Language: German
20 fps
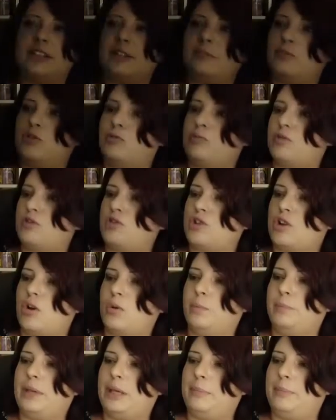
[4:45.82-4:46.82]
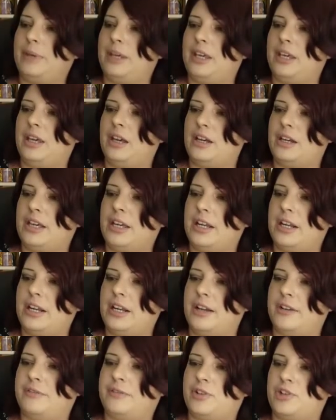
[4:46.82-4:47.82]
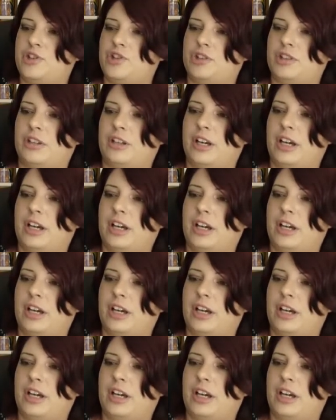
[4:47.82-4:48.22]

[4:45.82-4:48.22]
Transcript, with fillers: Jetzt muss ich mal schauen. BB Young Care erfrischende